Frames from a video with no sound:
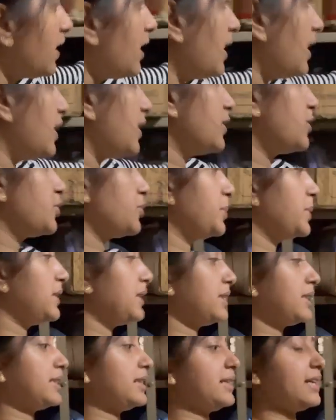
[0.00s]
আর
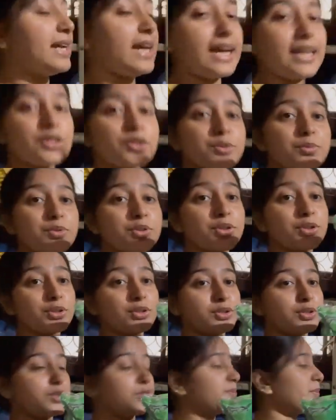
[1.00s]
তোমাদেরকে একদম
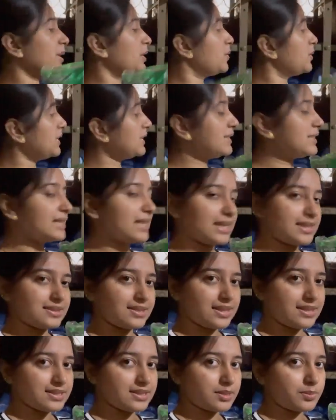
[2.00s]
ছোট্ট মানে ওটার থেকে এক
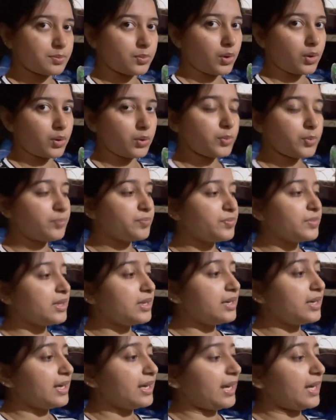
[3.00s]
সাইজের বড়
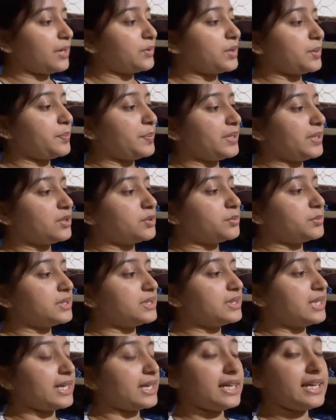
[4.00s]
এই ওয়াইপারটা
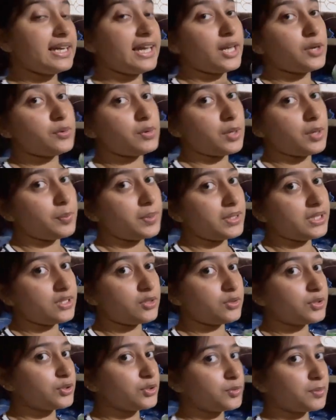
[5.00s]
তোমাদের দেখায় এই
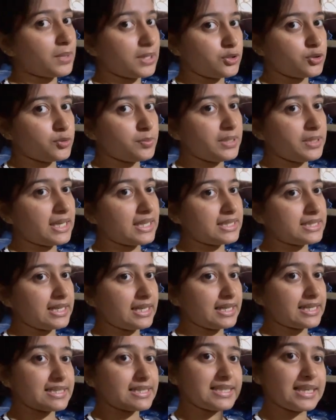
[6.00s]
ওয়াইপারটাও কিন্তু বাথরুমেই কাজে
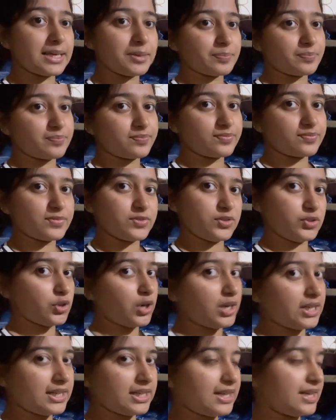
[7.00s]
লাগে সেম
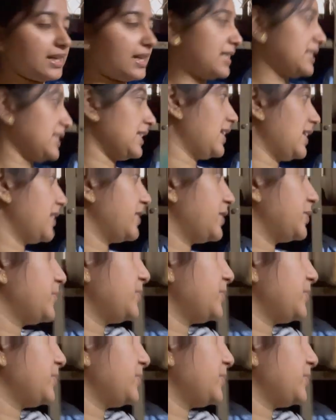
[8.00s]
জল ঠেলার কাজে লাগে